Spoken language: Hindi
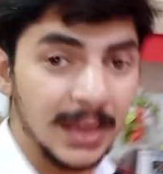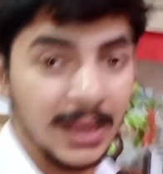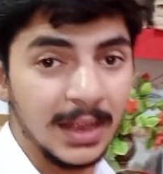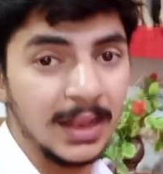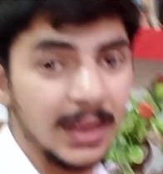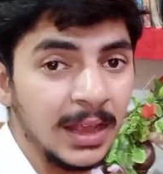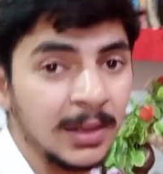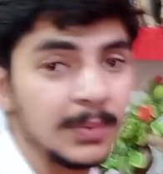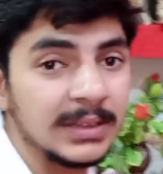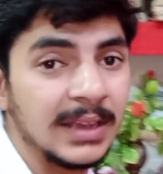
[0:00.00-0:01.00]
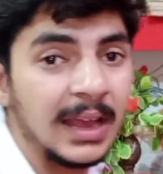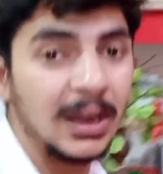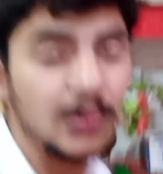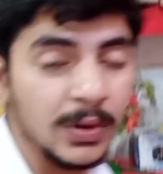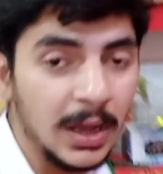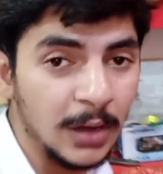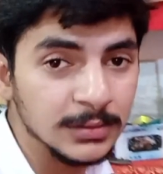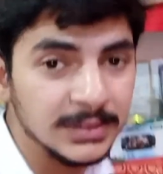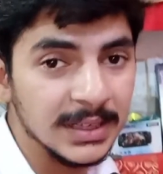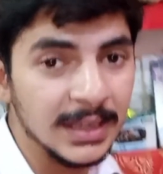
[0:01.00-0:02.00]
मैं एक बजे आया हूँ गाँव
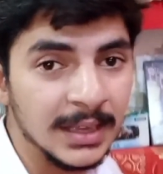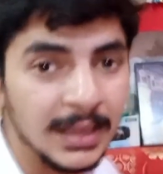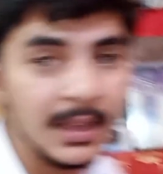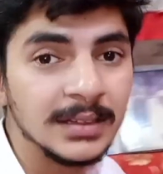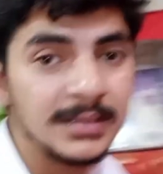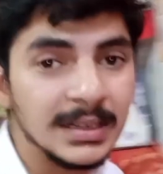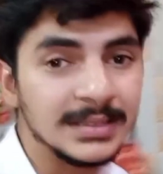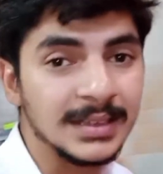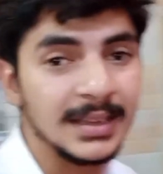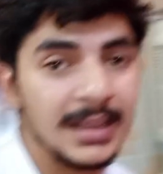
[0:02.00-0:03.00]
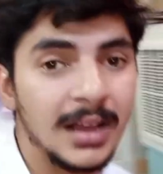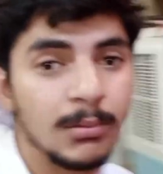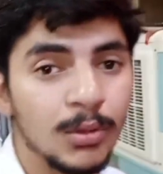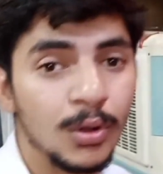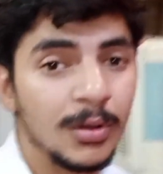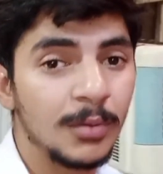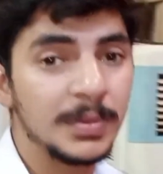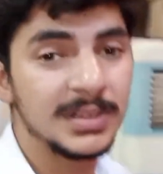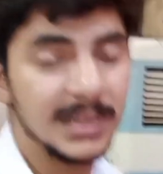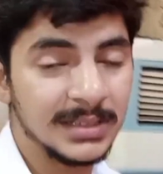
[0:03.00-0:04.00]
से जैसा कि आपको
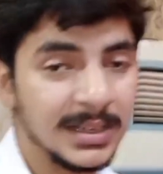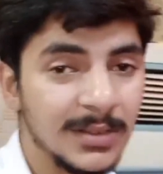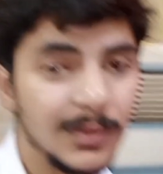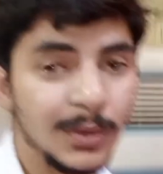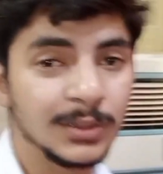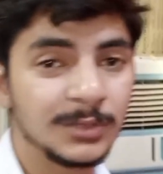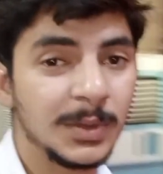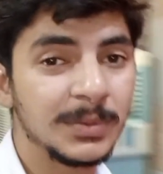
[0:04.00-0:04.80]
पिछले चंद ब्लॉग्स